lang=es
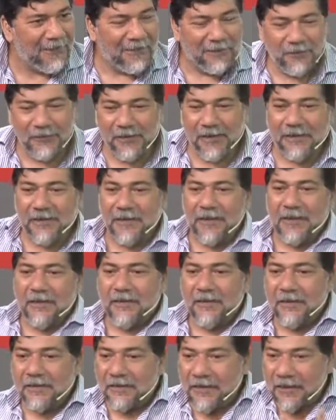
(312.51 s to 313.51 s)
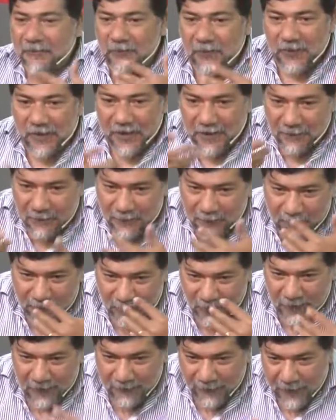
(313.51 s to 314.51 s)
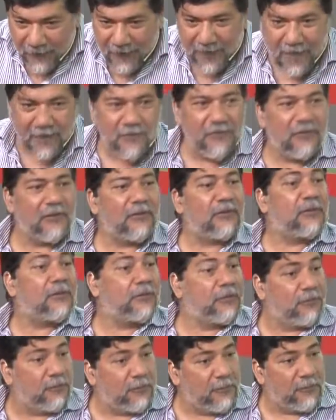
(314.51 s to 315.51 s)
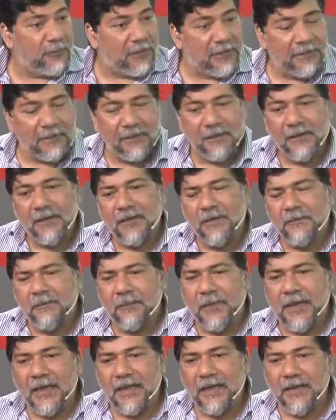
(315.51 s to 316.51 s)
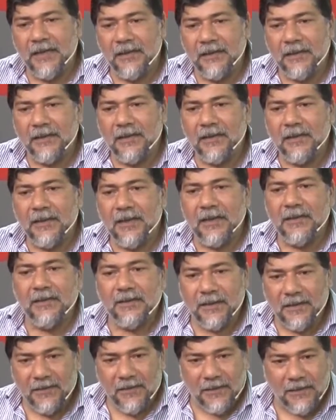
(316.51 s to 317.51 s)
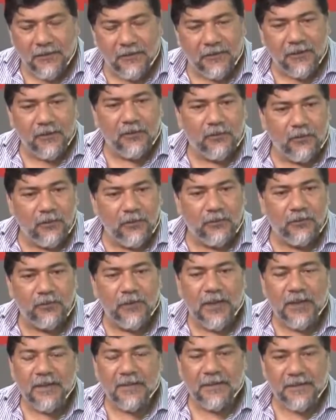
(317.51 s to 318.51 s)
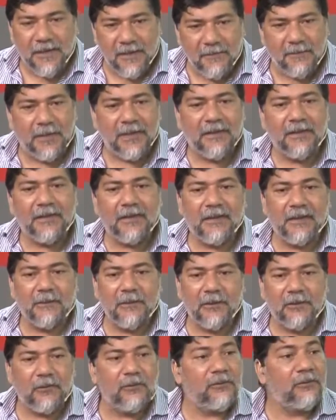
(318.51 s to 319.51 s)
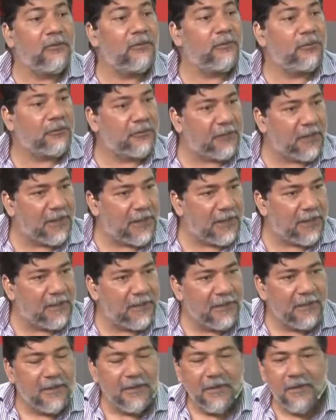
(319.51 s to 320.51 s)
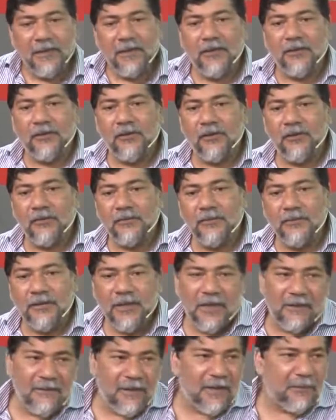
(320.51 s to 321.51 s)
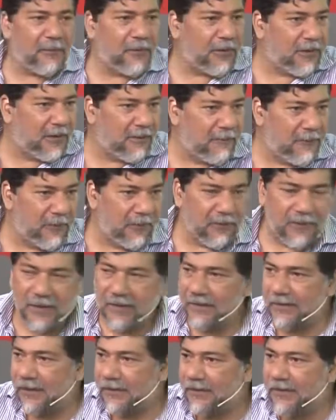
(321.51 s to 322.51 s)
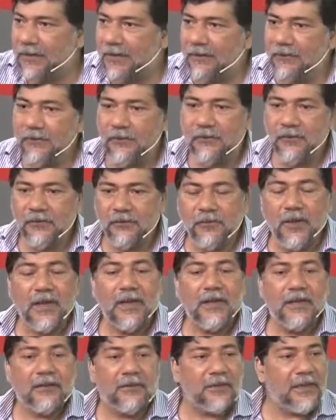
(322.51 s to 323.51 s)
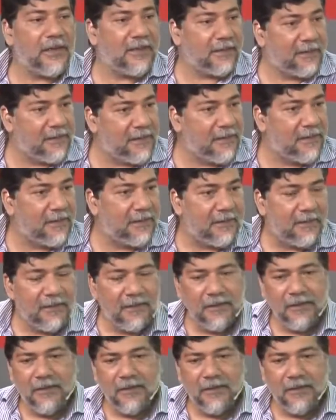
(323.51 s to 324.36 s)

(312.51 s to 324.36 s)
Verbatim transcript: Entonces, eh, tenemos que ir modificando costumbres para ir eh, entendiendo que lo cultural siempre tiene que ver con lo industrial y con, ni hablar, por ejemplo, con las artes audiovisuales, con el cine